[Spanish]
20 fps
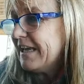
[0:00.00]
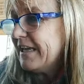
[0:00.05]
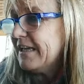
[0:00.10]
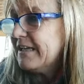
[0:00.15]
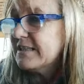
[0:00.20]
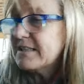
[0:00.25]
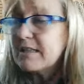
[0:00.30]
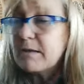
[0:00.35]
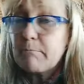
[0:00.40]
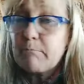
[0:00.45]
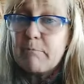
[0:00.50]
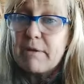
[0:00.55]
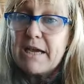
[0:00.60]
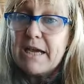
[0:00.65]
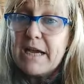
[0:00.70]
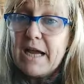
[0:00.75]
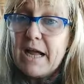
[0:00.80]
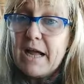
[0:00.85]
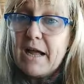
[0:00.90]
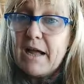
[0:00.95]
y te
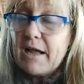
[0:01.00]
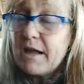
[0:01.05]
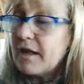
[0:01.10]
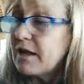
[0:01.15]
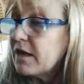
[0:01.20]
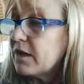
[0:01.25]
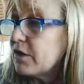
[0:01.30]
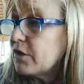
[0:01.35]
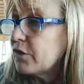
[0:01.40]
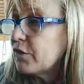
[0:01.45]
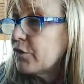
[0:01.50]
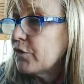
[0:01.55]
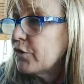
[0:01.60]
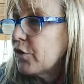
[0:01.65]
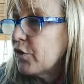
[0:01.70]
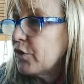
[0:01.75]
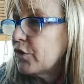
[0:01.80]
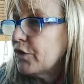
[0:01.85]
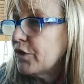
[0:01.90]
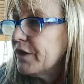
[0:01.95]
pega
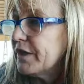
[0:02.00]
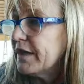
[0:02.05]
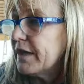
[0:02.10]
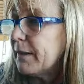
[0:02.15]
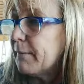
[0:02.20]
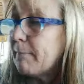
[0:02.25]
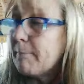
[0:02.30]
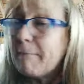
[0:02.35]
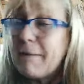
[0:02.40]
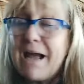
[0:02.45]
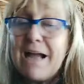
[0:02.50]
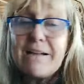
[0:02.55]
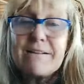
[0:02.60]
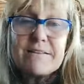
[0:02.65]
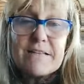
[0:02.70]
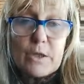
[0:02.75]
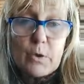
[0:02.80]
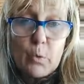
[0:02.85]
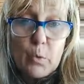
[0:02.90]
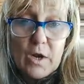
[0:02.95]
donde más
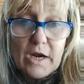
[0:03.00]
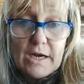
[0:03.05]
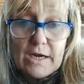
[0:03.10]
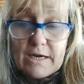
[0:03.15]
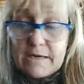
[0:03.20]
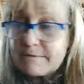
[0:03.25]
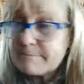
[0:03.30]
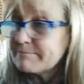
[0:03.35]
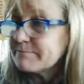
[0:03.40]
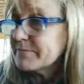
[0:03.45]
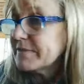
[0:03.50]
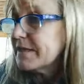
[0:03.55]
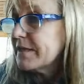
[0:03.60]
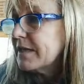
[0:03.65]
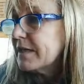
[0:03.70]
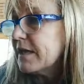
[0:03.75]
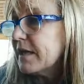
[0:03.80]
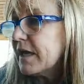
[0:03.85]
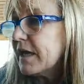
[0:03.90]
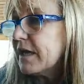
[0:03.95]
te duele.
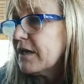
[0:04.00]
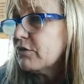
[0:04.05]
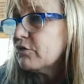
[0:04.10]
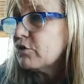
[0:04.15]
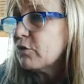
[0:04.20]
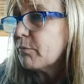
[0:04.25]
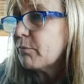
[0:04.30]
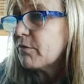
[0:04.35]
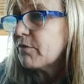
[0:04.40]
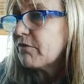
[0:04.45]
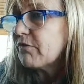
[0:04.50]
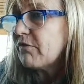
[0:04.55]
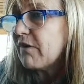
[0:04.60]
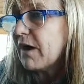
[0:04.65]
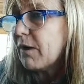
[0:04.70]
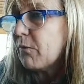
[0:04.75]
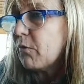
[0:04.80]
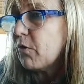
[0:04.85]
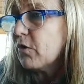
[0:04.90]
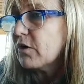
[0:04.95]
Esto, por
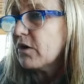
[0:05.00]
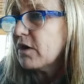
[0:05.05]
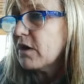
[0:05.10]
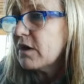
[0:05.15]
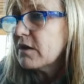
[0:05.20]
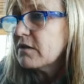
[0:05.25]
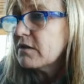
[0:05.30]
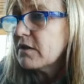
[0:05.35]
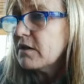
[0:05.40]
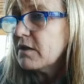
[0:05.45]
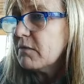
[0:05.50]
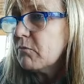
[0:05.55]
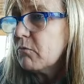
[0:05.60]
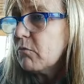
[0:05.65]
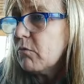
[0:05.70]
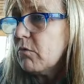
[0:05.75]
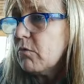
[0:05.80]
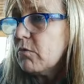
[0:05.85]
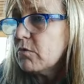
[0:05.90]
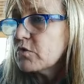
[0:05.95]
favor, tiene
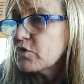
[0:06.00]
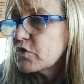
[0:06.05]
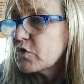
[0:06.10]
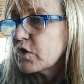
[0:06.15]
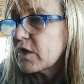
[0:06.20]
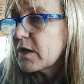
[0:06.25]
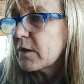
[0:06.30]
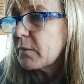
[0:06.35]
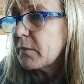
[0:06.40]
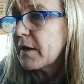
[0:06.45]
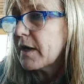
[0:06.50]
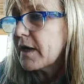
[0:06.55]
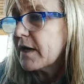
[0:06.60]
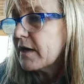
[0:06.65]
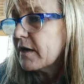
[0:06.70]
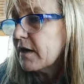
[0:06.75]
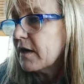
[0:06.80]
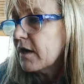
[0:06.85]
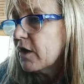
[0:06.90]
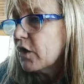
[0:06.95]
mucho que
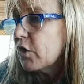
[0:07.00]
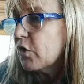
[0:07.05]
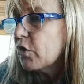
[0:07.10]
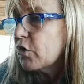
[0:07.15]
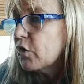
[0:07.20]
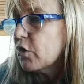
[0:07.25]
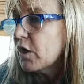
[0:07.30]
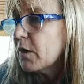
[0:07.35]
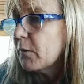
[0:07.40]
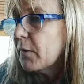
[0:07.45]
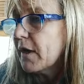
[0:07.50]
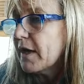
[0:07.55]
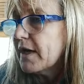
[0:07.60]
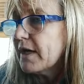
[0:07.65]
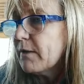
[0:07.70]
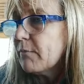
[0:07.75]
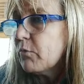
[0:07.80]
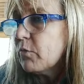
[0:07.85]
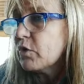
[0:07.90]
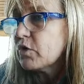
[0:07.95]
ver con lo que
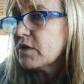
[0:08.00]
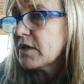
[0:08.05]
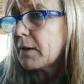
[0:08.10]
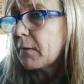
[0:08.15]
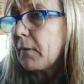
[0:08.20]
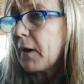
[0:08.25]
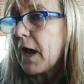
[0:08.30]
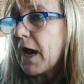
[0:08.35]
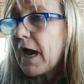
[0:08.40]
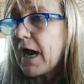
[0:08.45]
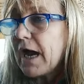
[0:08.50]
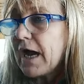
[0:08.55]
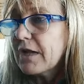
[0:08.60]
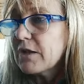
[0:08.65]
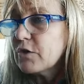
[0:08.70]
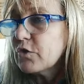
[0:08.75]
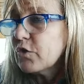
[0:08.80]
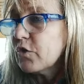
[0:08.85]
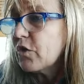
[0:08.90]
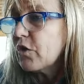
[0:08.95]
veníamos
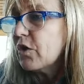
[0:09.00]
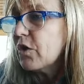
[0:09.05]
trabajando